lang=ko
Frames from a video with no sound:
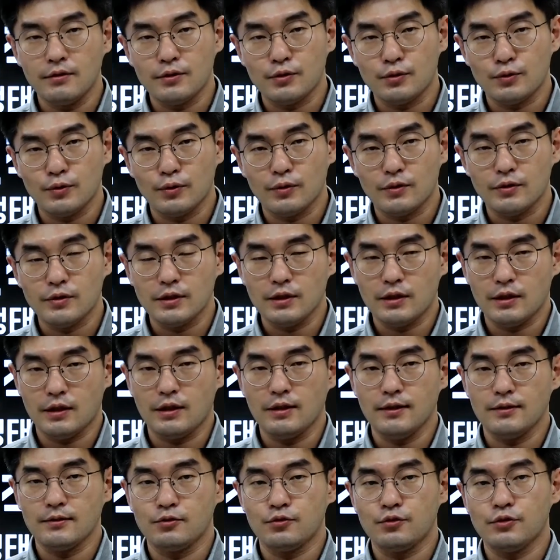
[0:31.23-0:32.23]
이쪽.
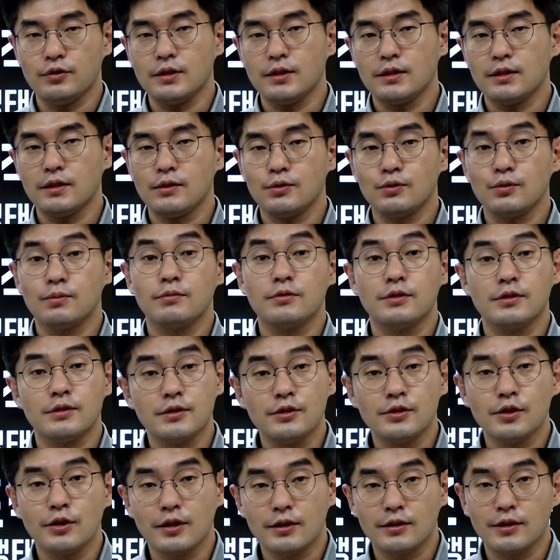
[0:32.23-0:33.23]
그러니까 주의 깊게 좀
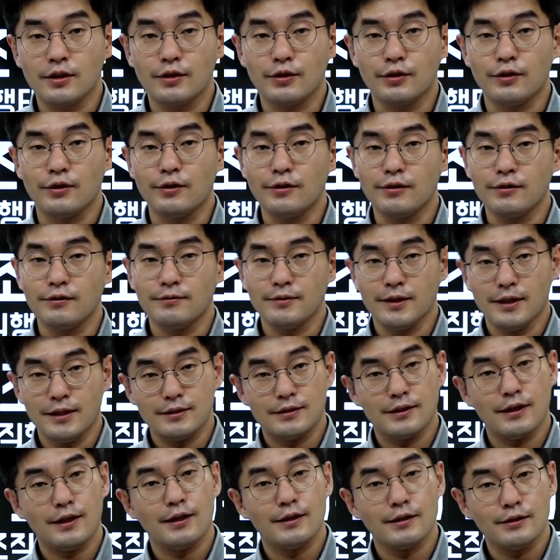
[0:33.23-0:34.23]
들으셔야 돼요.
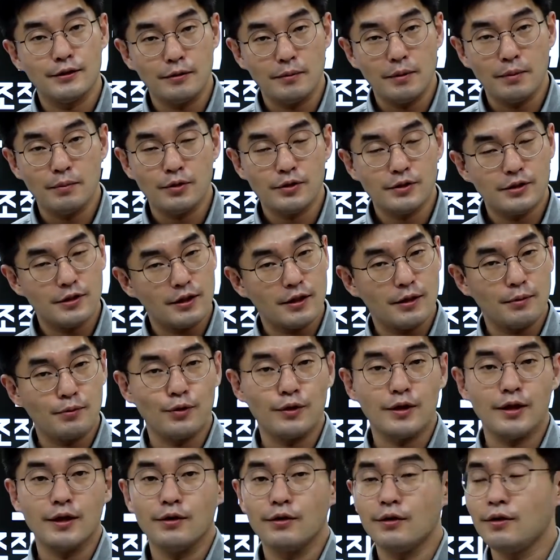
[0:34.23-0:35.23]
자, 그럼 한번 시작해
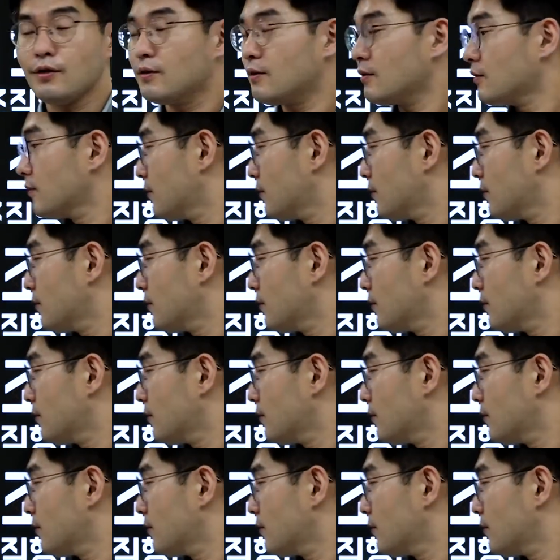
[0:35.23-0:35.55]
볼까요?